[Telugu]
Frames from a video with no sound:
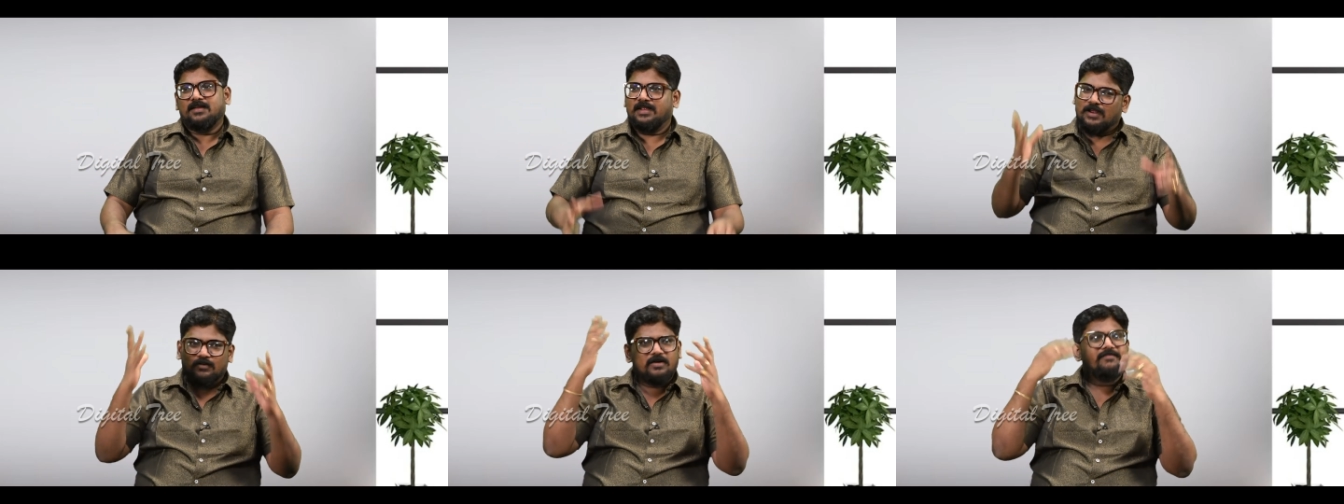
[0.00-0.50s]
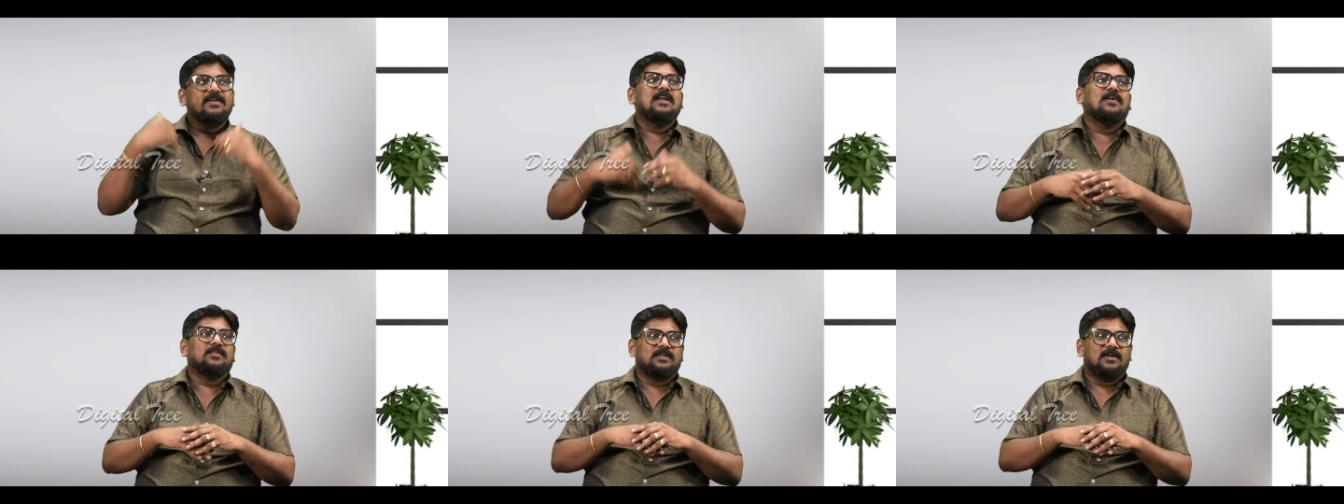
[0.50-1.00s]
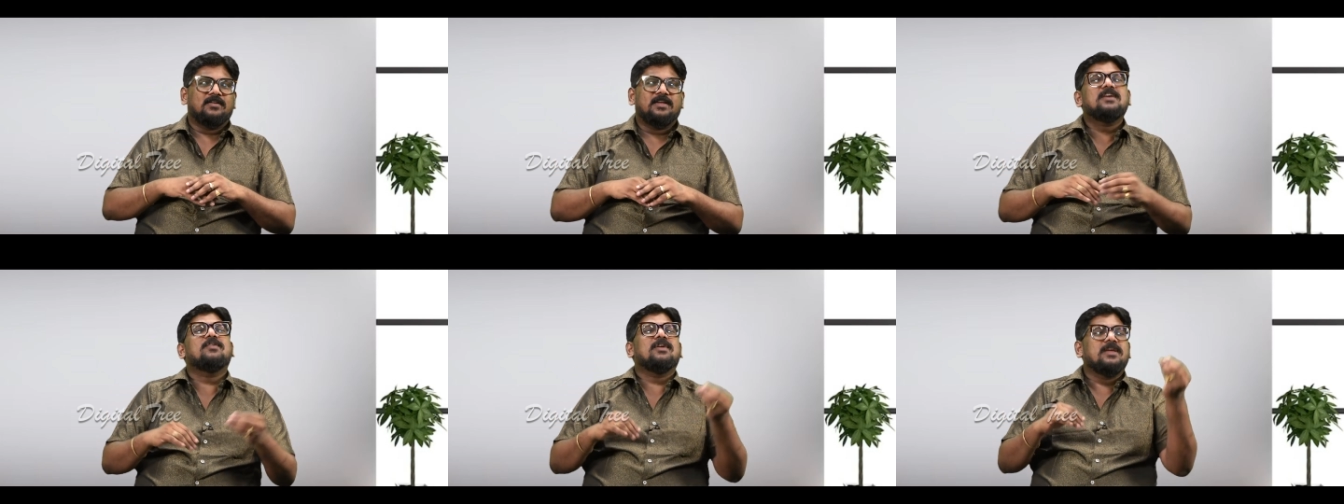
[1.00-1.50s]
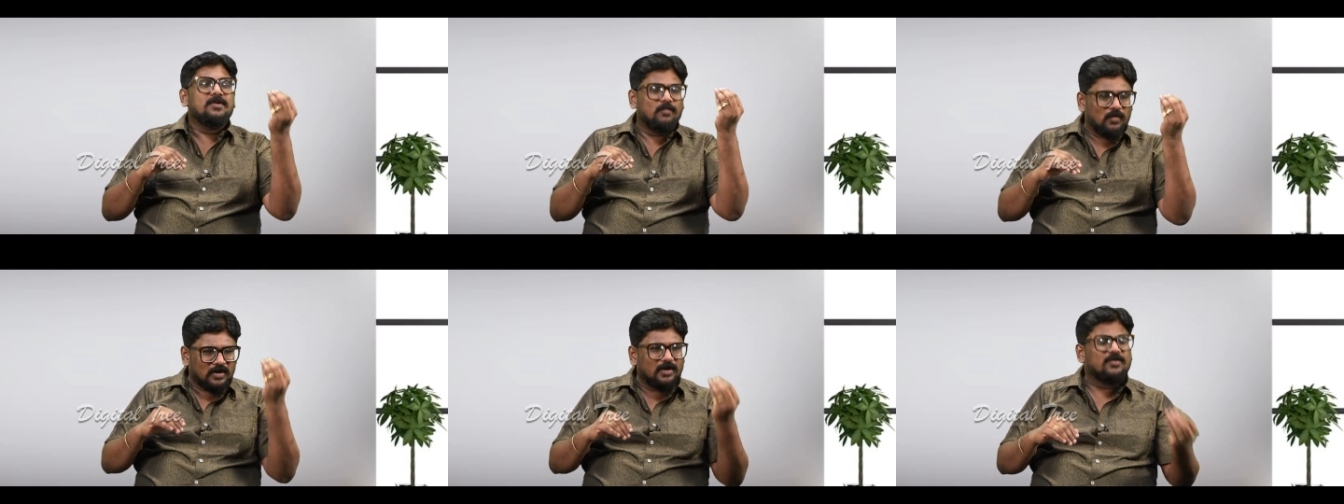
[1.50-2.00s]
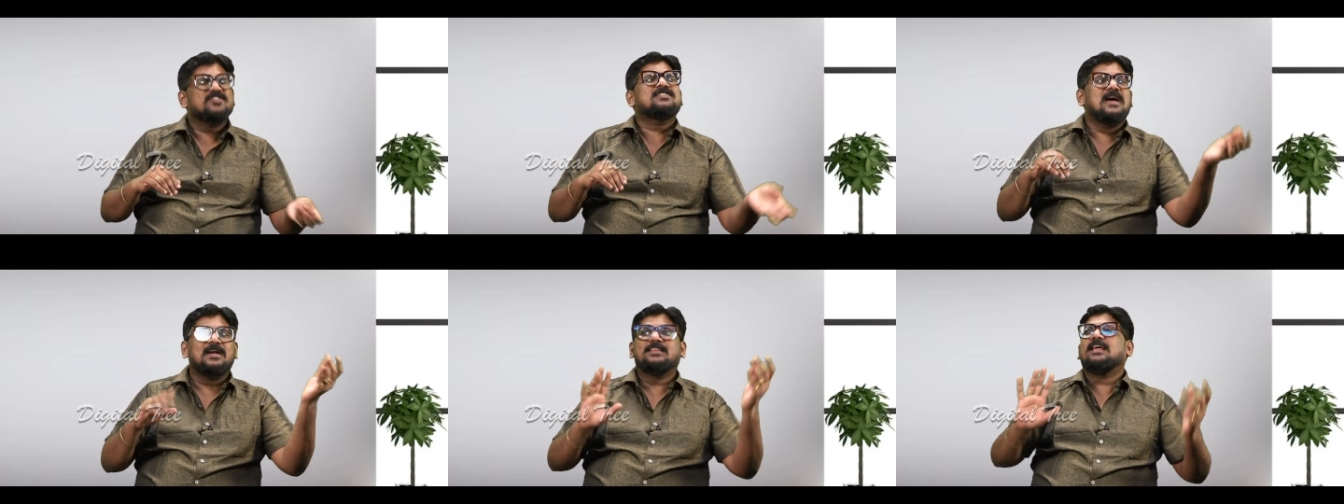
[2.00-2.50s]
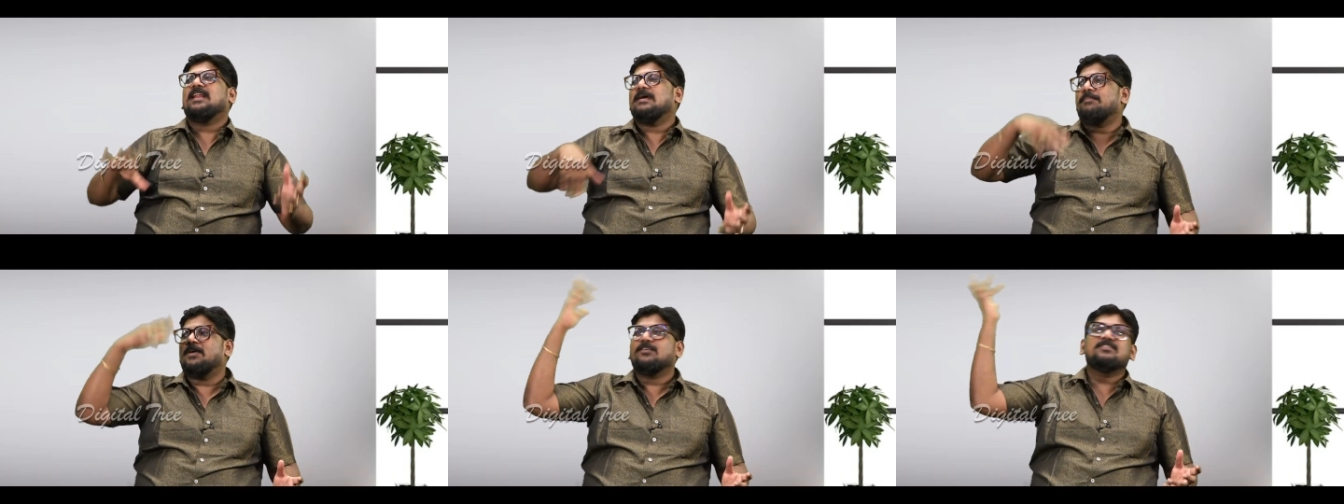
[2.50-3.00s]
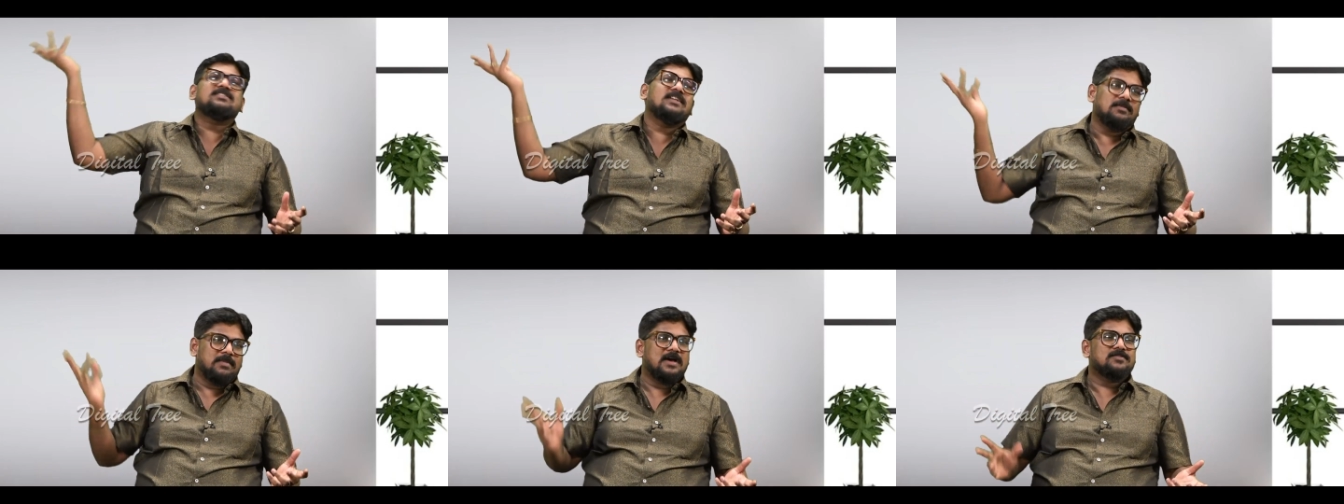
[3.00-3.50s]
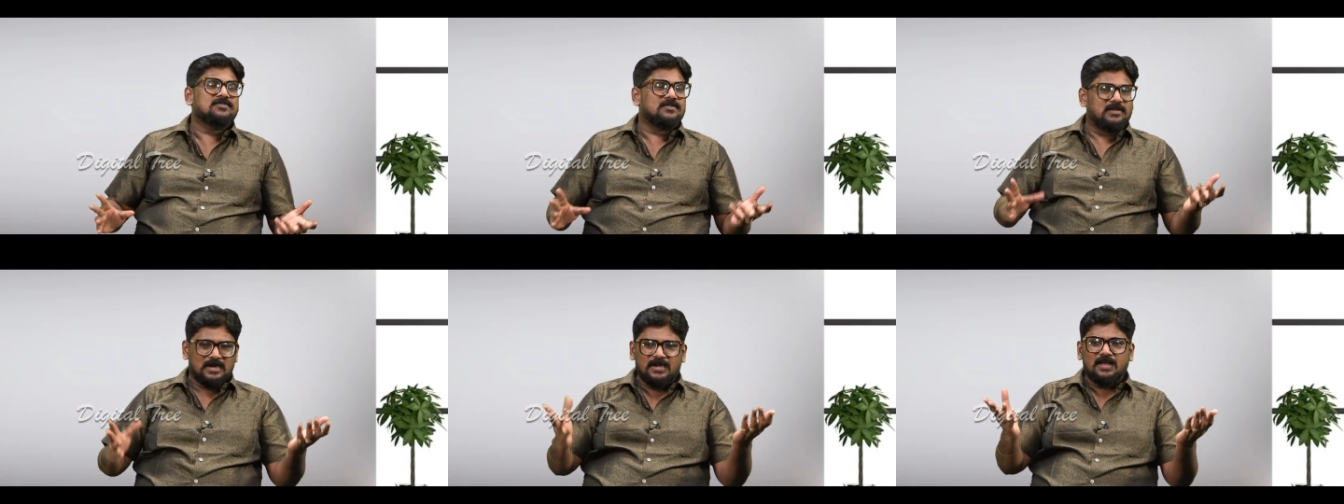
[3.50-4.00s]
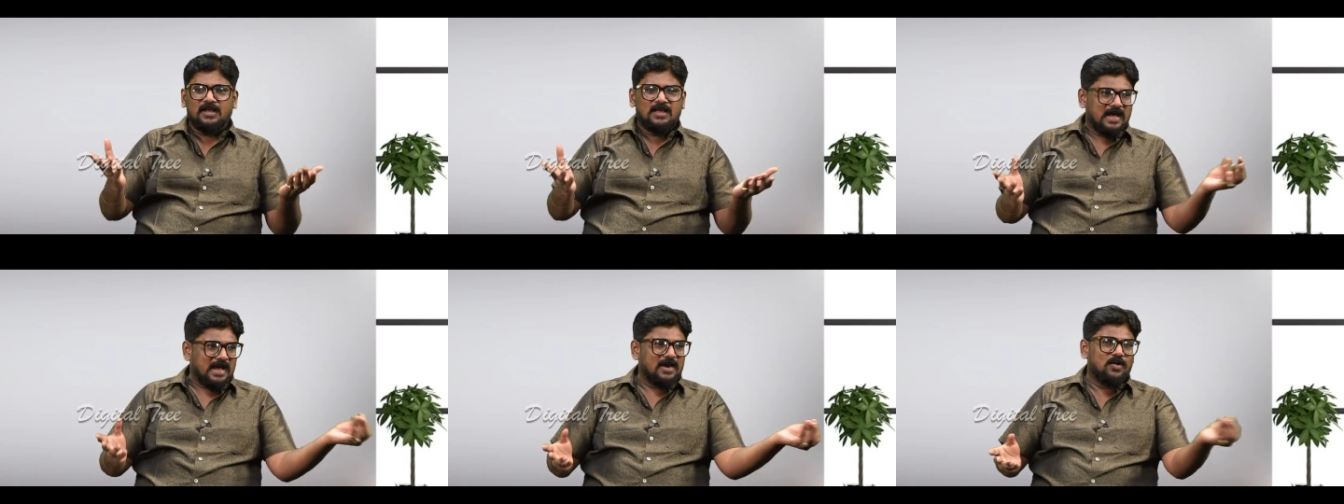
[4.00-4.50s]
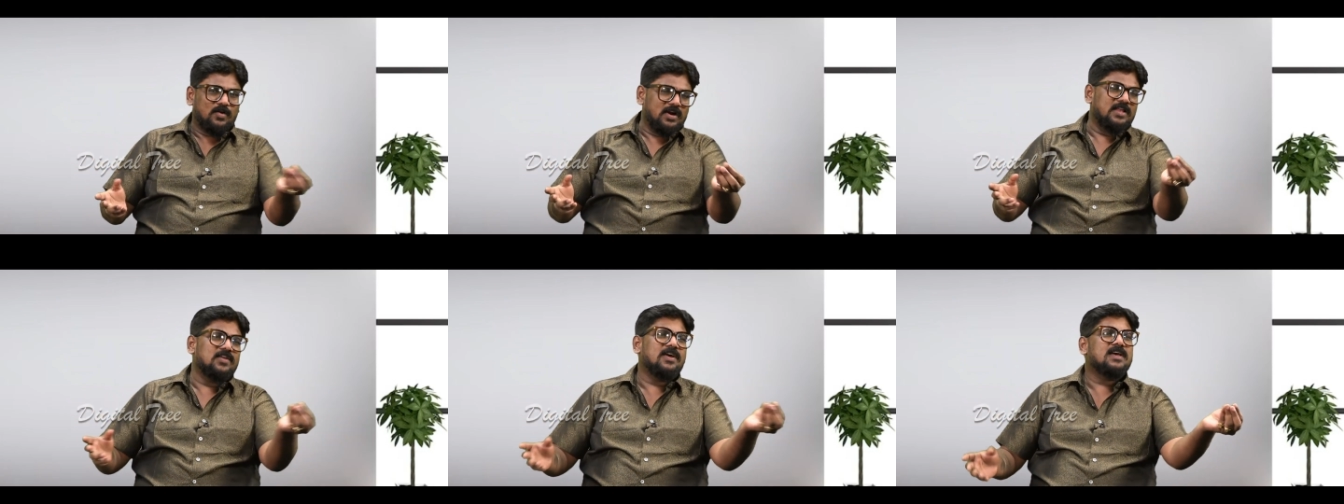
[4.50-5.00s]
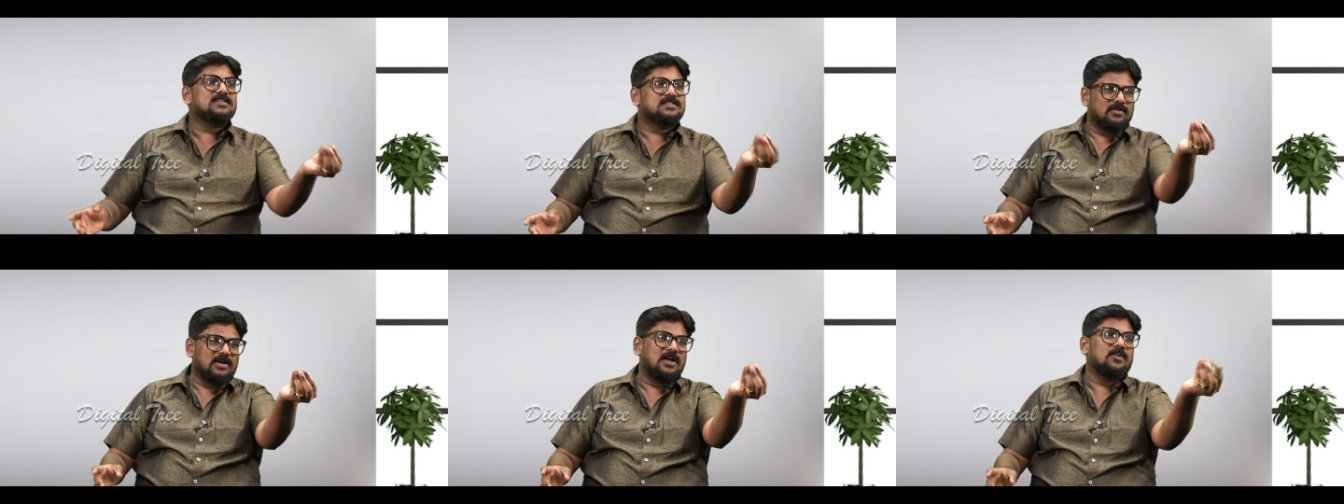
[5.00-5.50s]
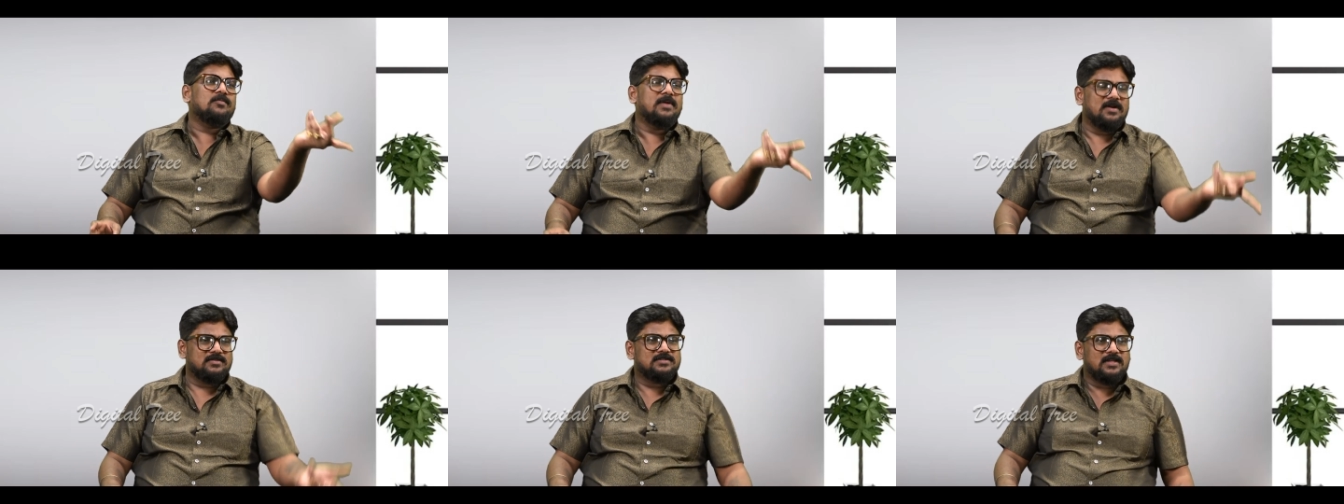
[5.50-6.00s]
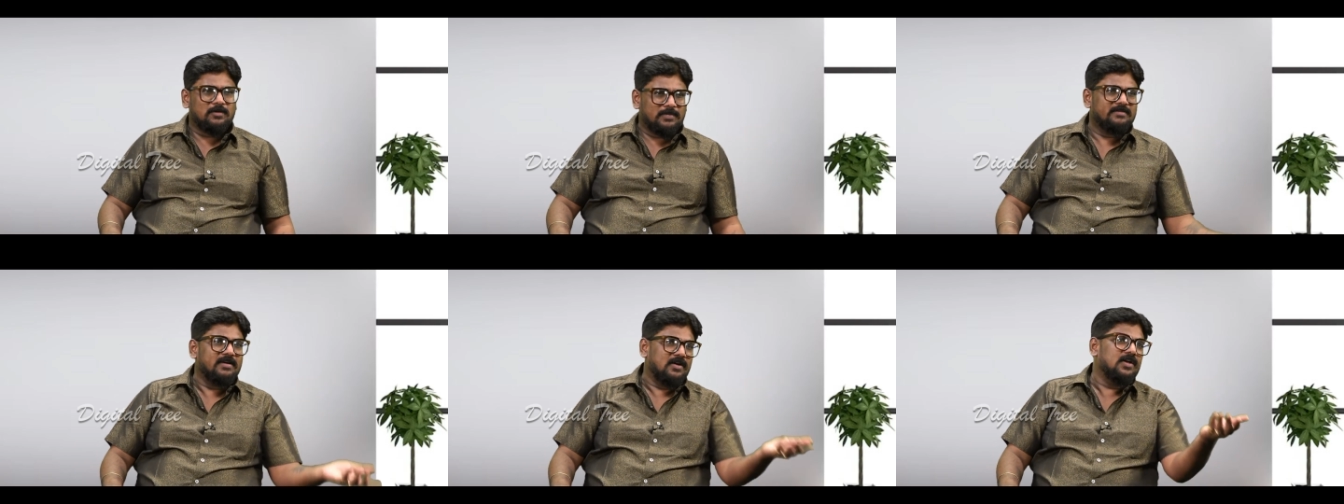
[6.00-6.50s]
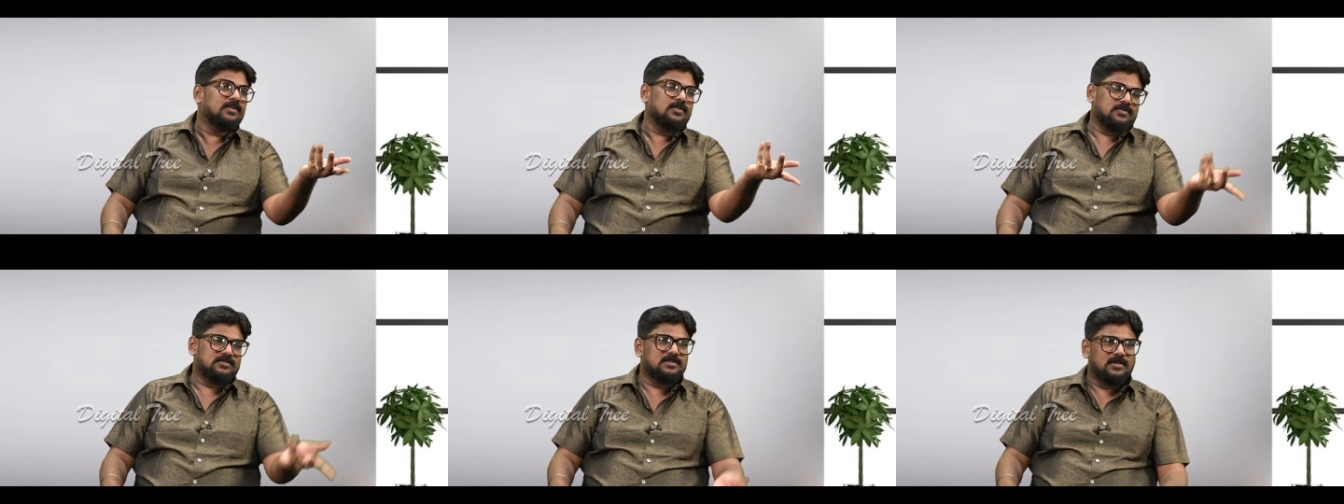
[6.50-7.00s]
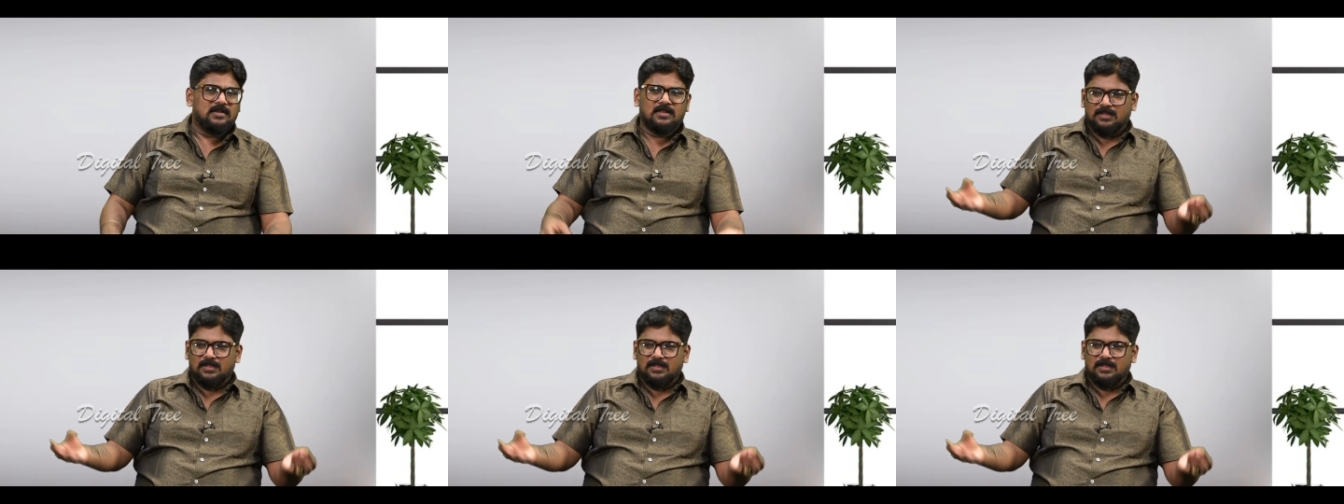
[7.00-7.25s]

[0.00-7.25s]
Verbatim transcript: ఈయన కూడా ఫీల్ అవుతాడు ఈ ఈ ఒక్కరోజు దాటితే రేపటి నుంచి నేను బాగా చూసుకుంటాను అంటే ఆ లోడ్ ఏదో వేస్తే నాలుగు రూపాయలు వస్తాయి పదివేలు ఎంత వస్తాయి